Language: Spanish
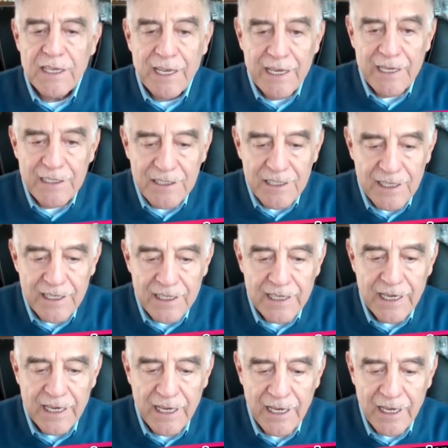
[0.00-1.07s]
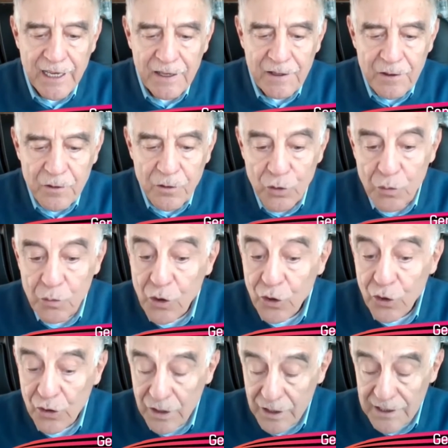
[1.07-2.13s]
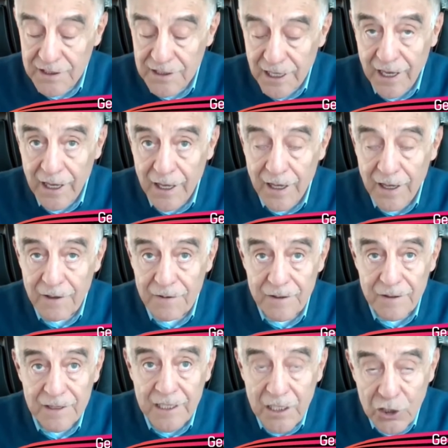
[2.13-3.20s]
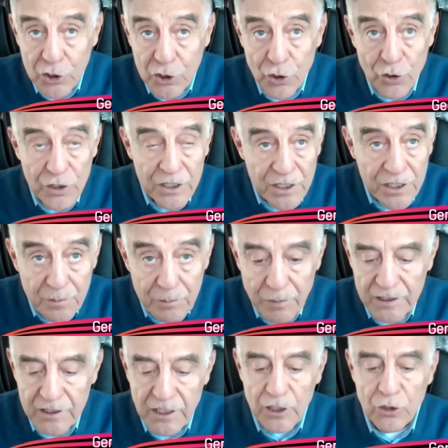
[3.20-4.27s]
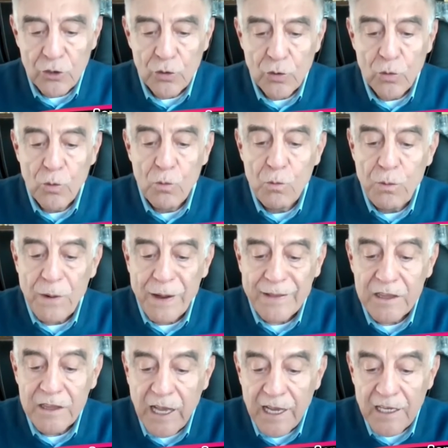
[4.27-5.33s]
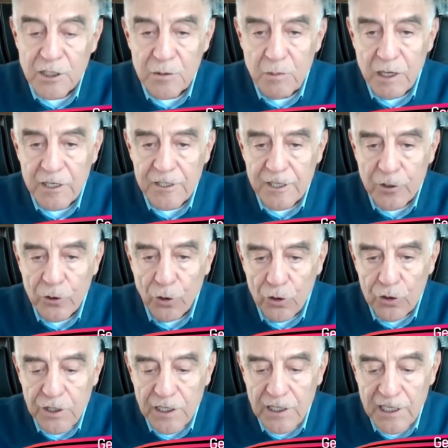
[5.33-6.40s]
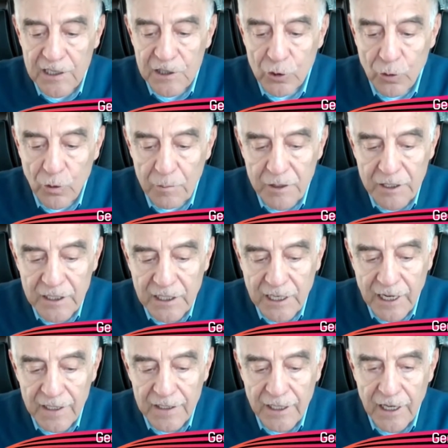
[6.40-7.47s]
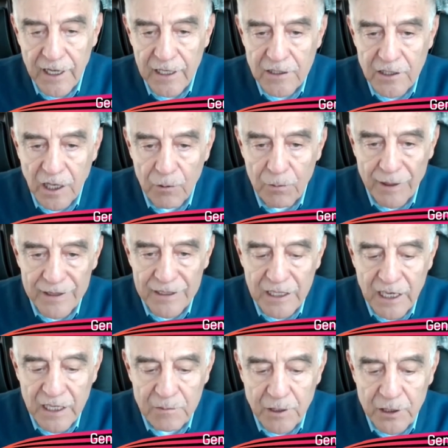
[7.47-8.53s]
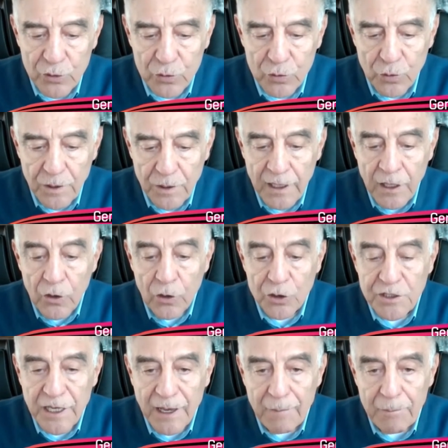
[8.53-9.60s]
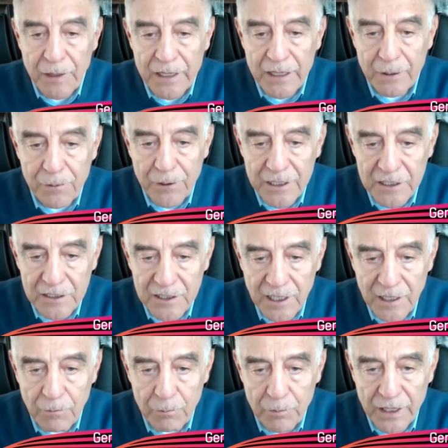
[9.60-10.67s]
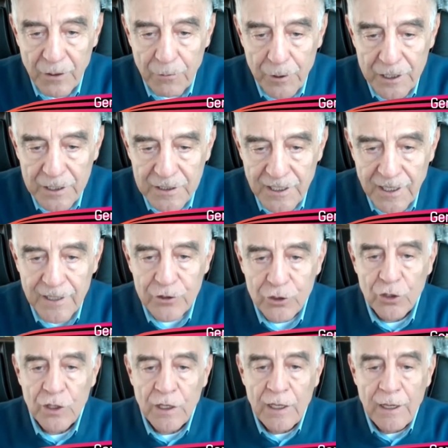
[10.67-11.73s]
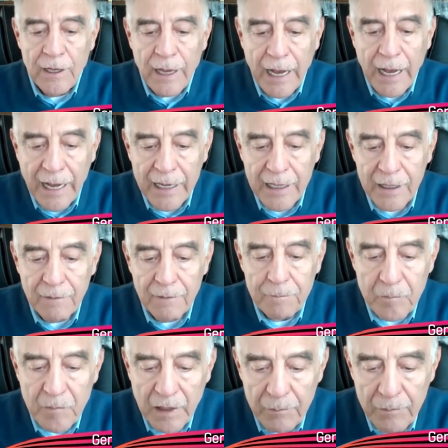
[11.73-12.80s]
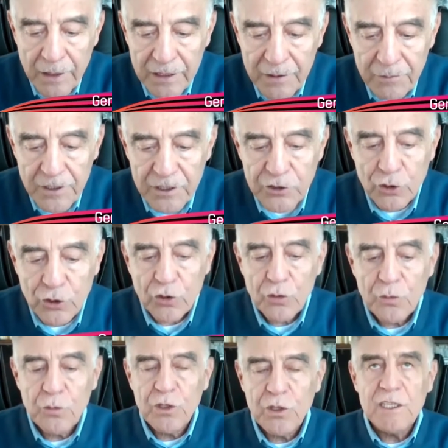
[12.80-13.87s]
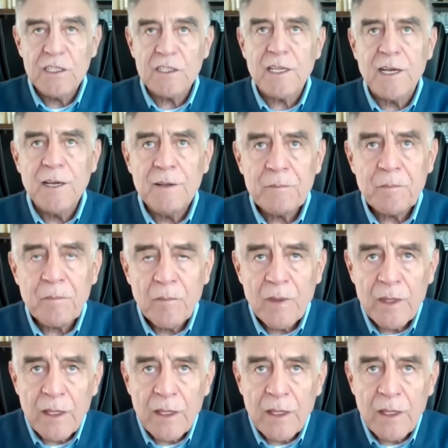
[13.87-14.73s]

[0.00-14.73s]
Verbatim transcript: se dijese que, como está dicho y repetido, un fantasma recorre Latinoamericana, es el fantasma de octubre, o sea, parafraseando al manifiesto comunista.